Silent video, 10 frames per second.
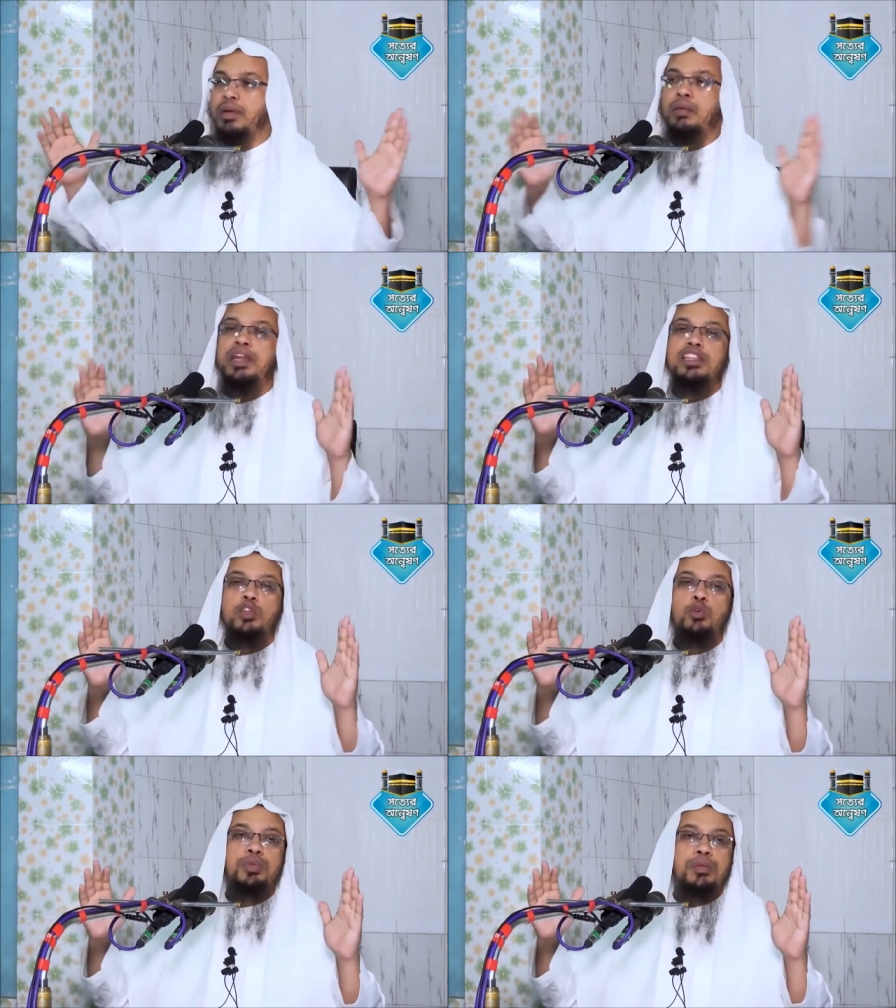
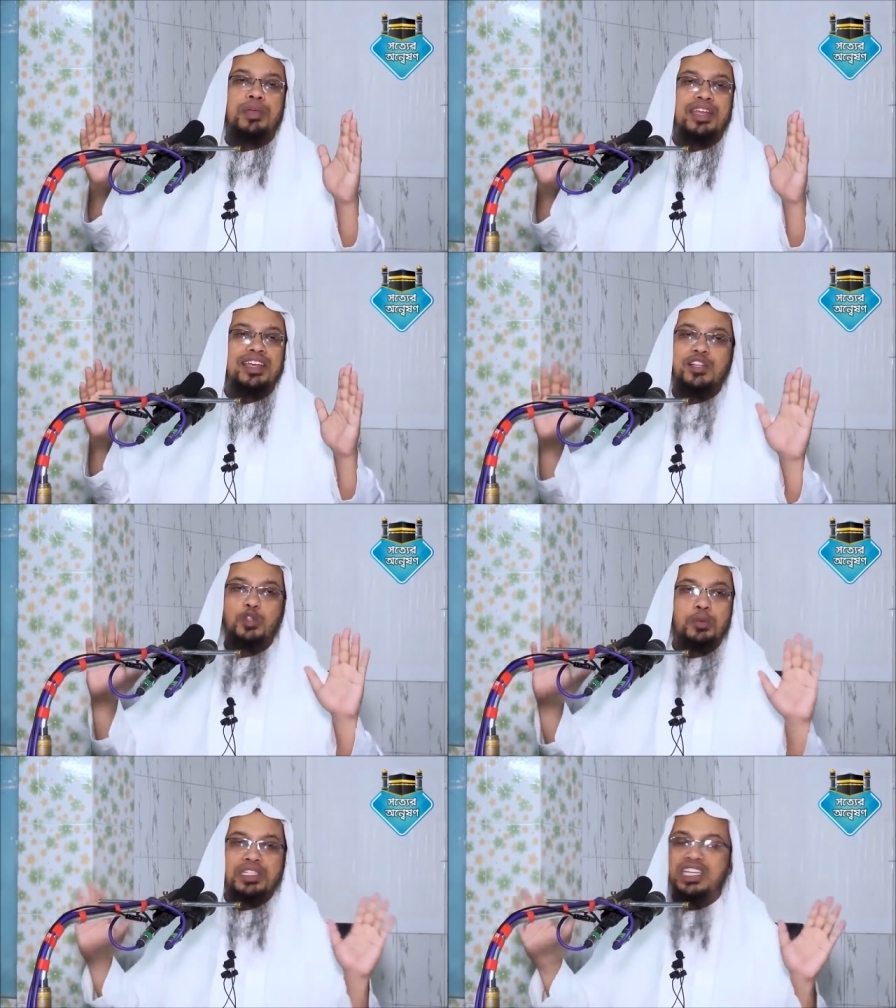মারামারিতে রূপ নিবে
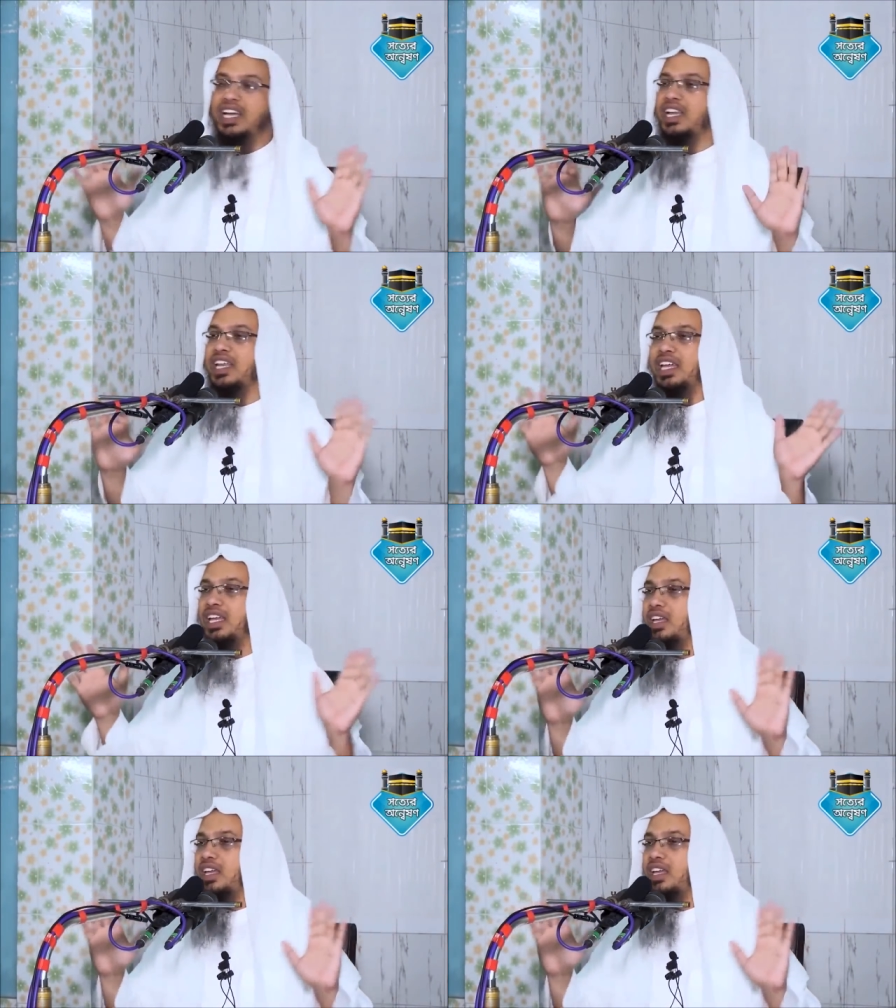তুমি সেখানে